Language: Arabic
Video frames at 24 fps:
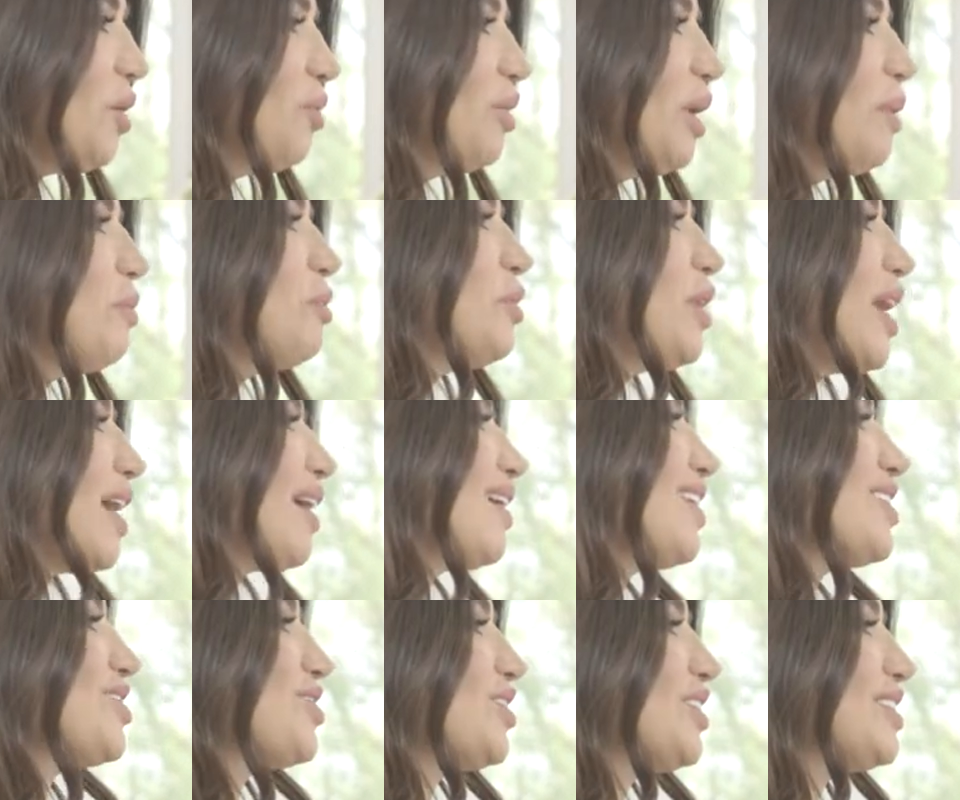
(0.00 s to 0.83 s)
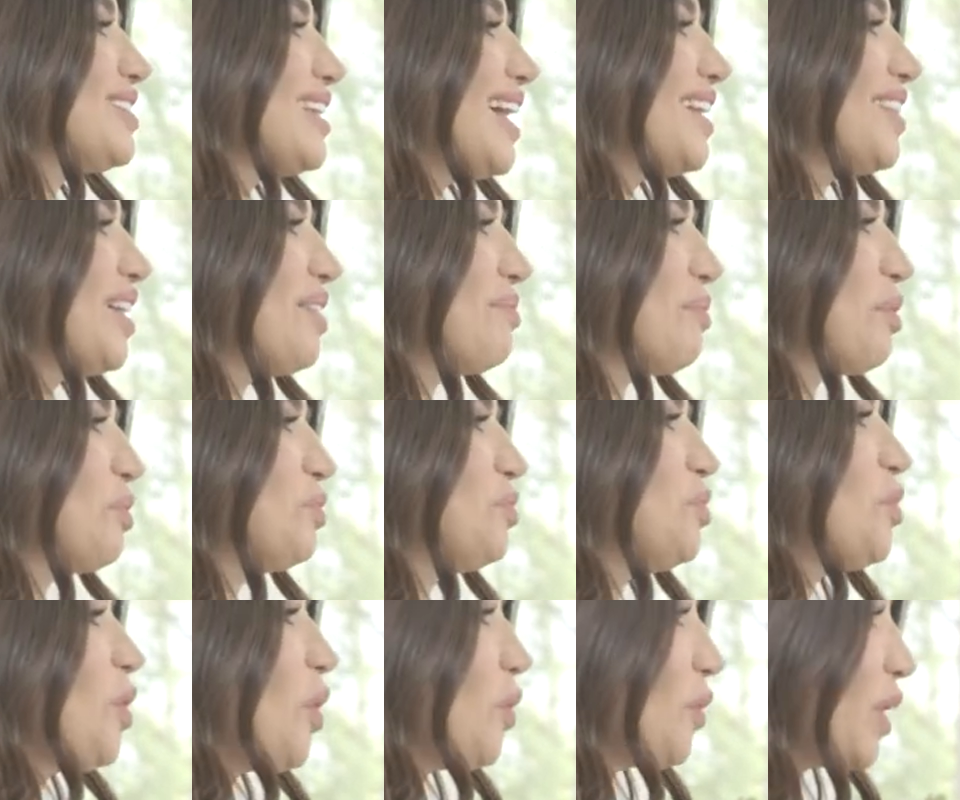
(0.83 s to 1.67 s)
ولمناقشة هذا
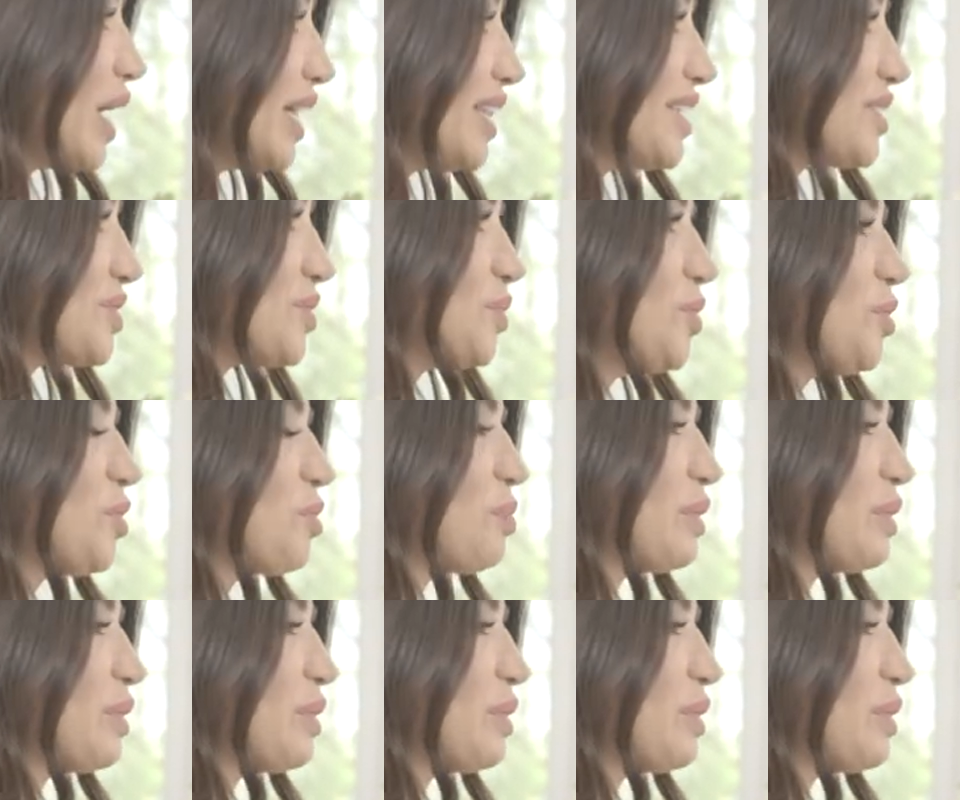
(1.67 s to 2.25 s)
الموضوع وهذا السلوك